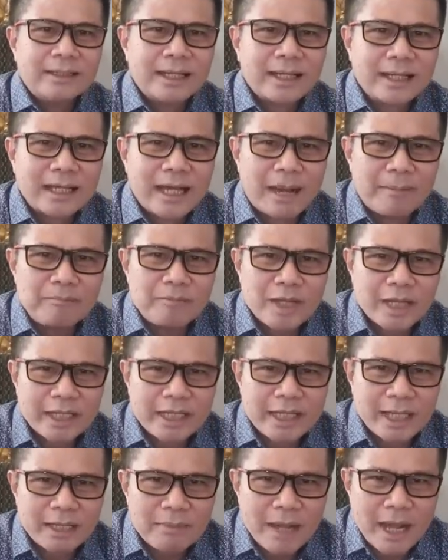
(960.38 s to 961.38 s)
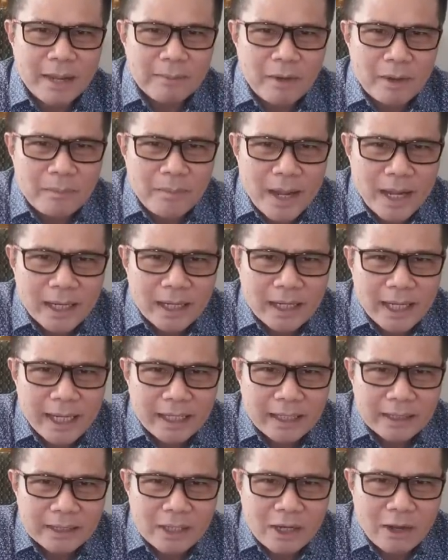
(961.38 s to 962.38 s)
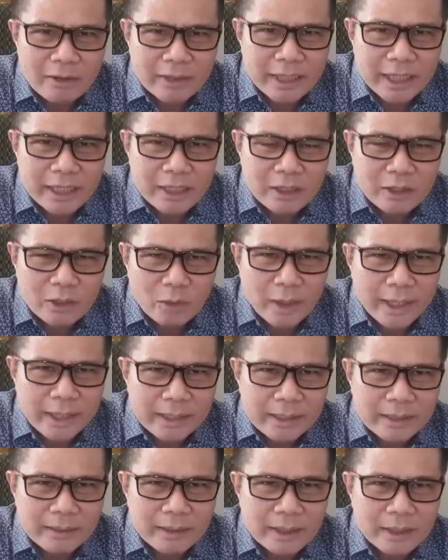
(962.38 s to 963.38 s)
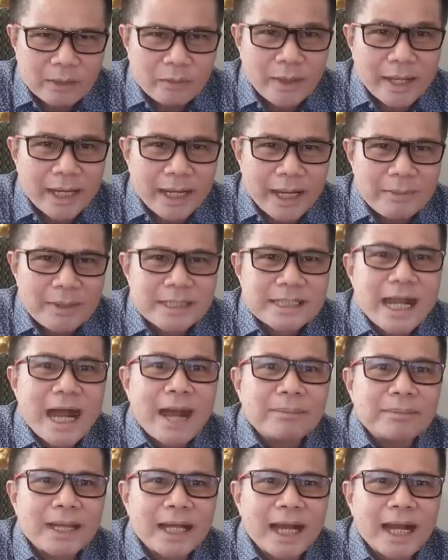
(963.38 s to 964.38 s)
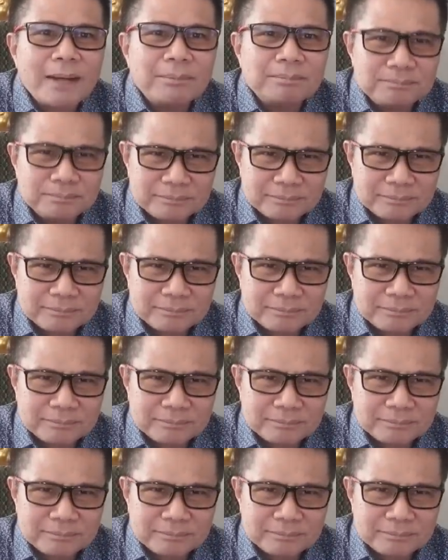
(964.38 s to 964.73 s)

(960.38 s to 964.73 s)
นะครับอย่างเขียนมาว่าพรรคเล็กเรากินกล้วยนะกล้วยอะไรไม่ทราบนะครับ